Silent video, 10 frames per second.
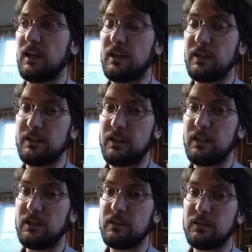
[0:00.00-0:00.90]
lange
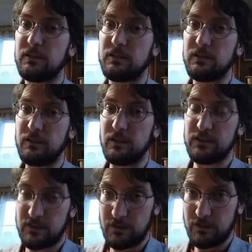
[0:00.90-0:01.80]
nach der
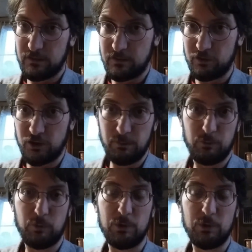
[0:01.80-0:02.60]
Zeit geschrieben